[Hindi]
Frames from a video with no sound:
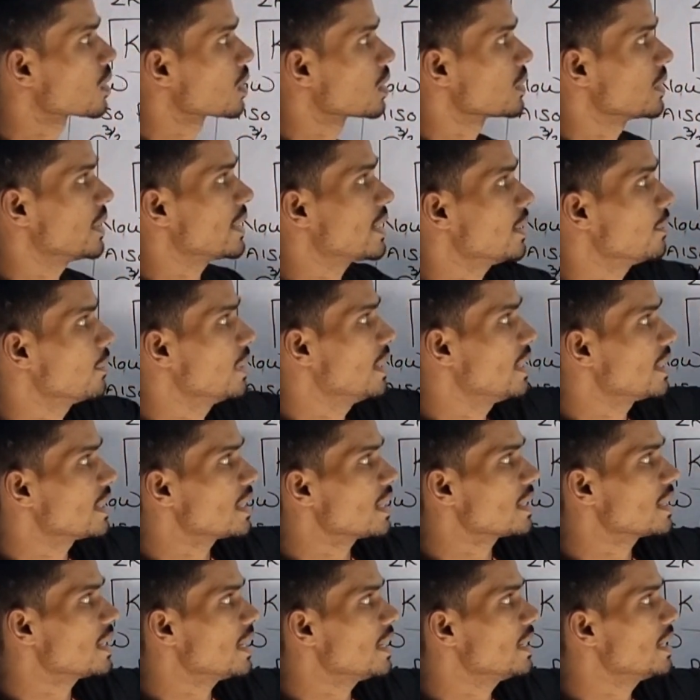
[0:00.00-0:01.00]
देखिए मैंने क्या
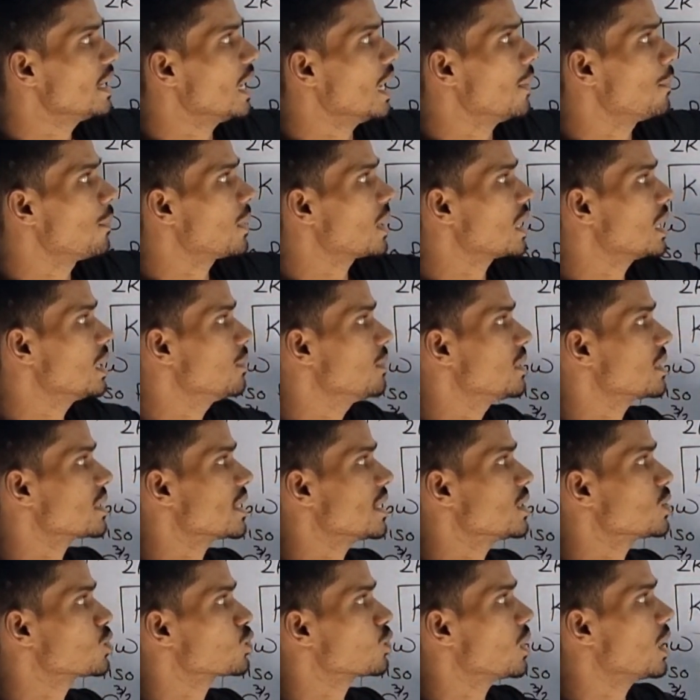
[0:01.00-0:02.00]
किया ये अपर लिमिट
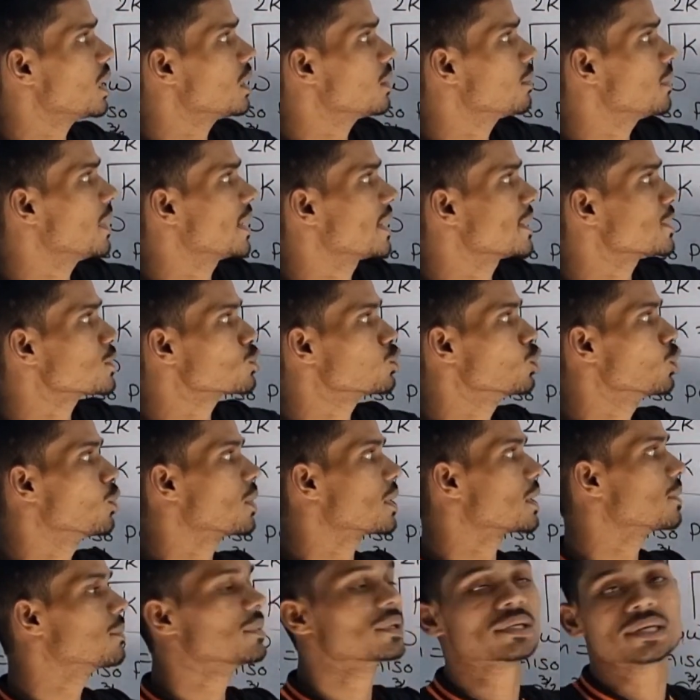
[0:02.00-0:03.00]
का स्क्वायर माइनस
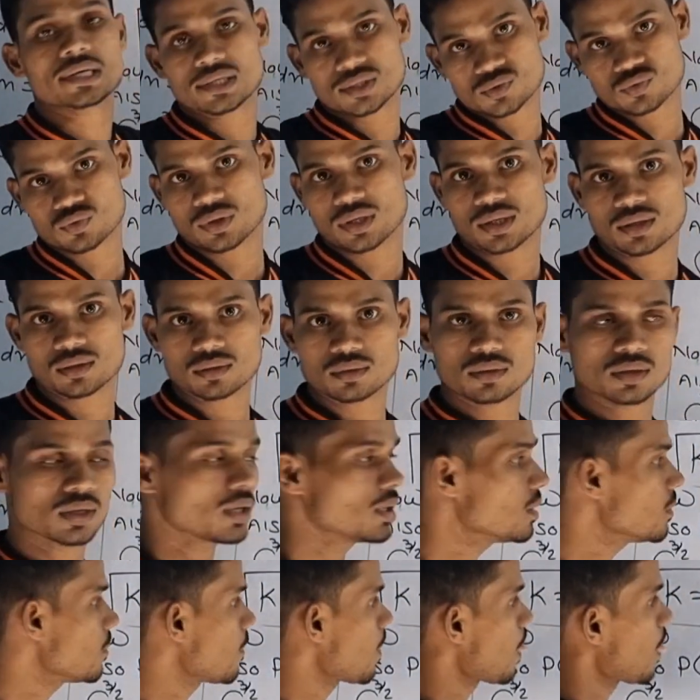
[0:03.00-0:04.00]
लोअर लिमिट का
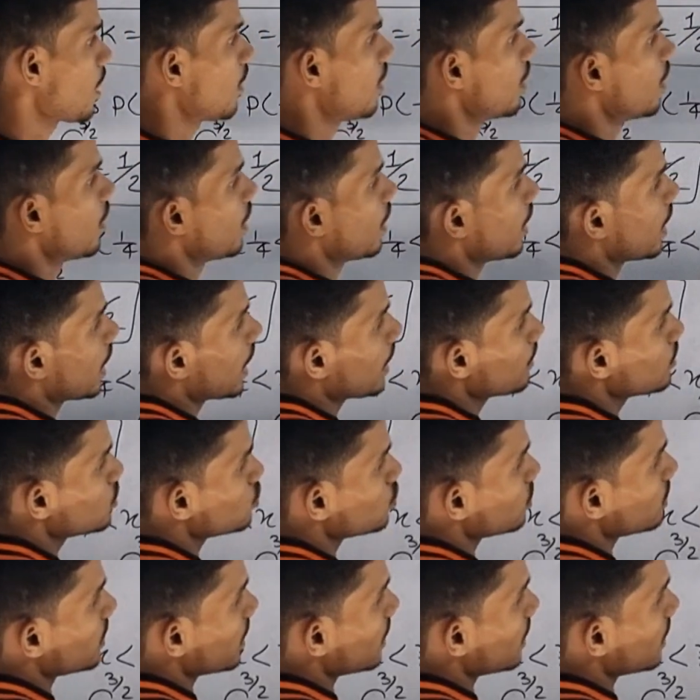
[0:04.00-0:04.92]
स्क्वायर हाँ अब इसको क्या